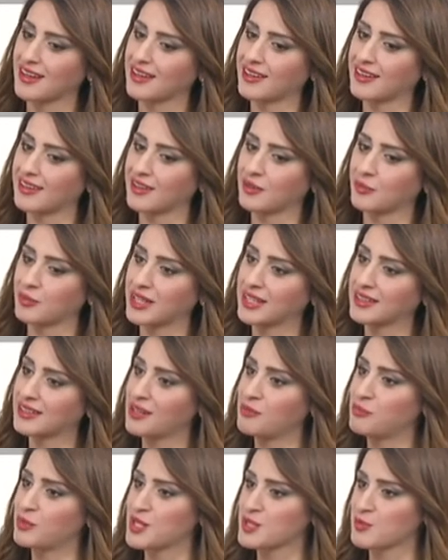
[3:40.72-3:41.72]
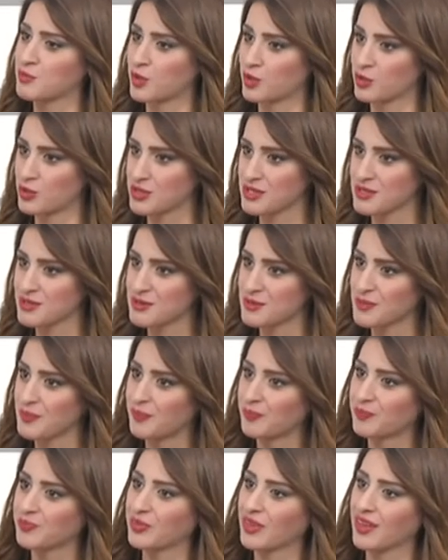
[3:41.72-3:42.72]
آه، واللي تحمل اسم القدس
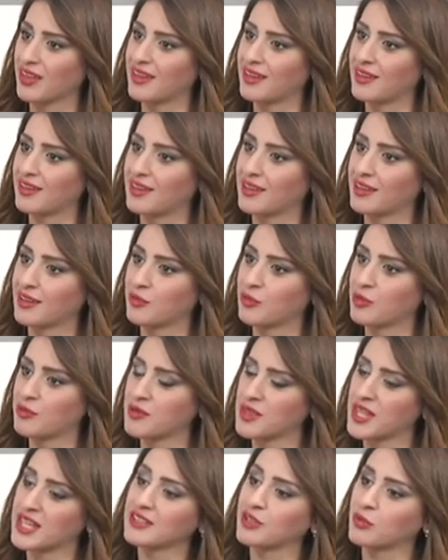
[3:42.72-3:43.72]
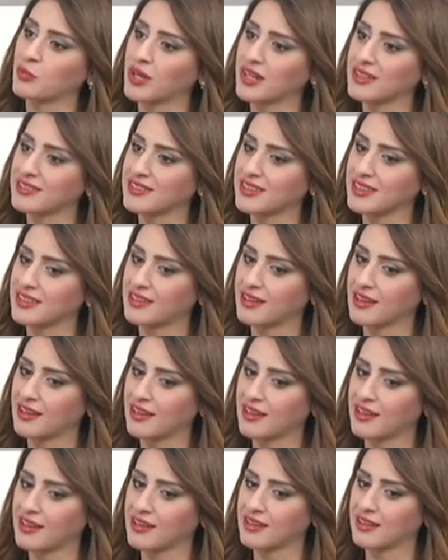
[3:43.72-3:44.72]
آه، وفي ذات الوقت
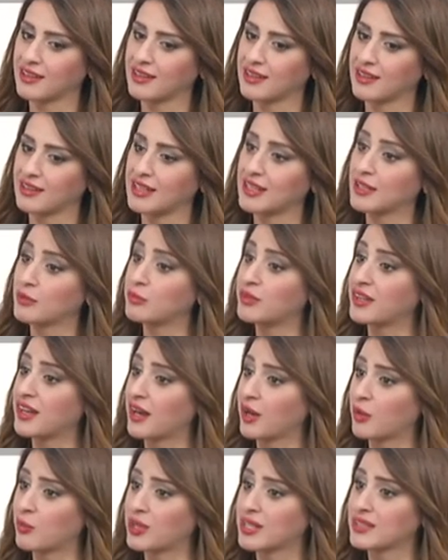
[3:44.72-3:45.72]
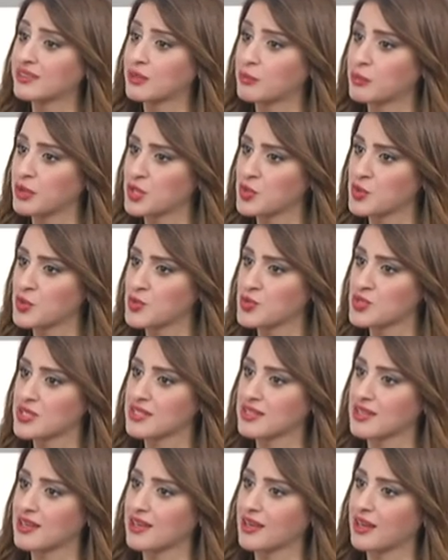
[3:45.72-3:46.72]
هي للإبداع
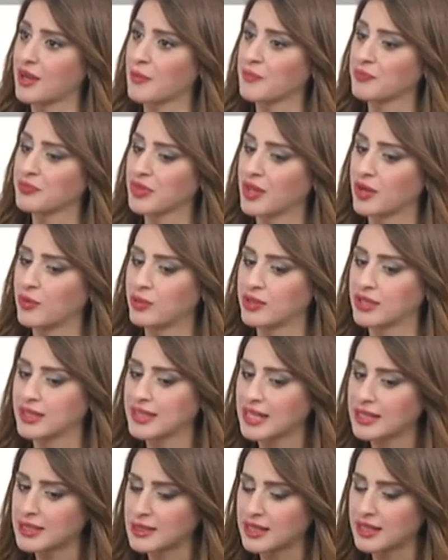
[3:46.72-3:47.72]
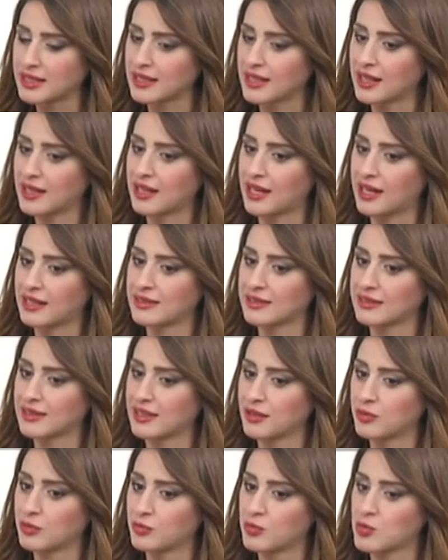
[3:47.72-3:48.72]
وللتميز ونتحدث عن عن
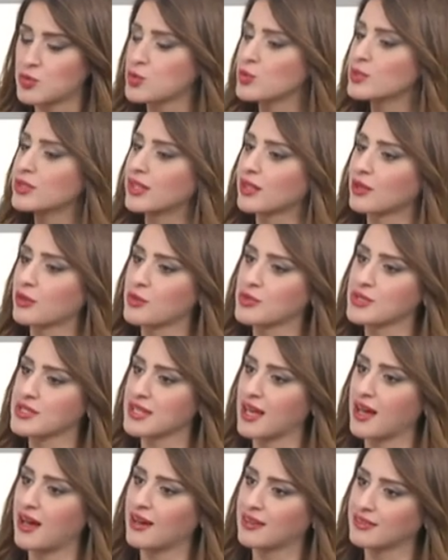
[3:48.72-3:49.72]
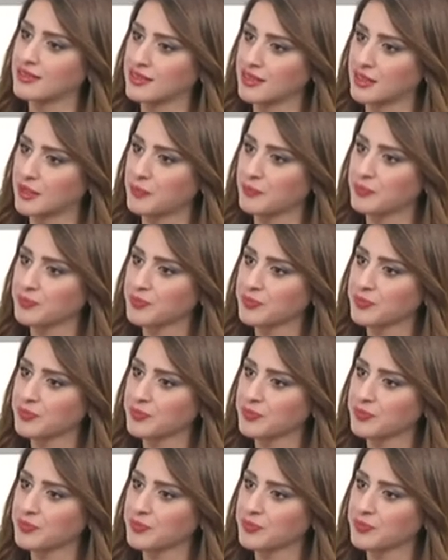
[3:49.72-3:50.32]
وجود القدس حاضرة